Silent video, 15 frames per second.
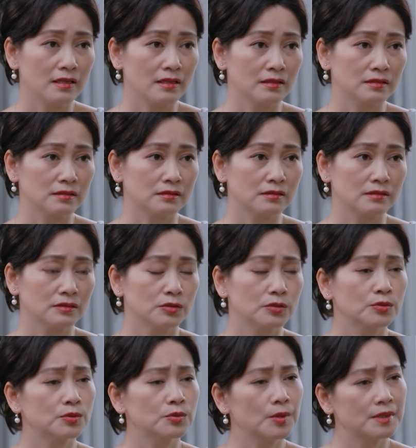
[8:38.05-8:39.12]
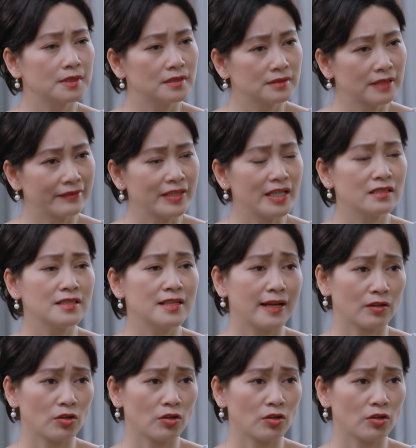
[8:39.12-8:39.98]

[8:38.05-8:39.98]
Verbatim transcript: giờ Tôi thương Thanh Dân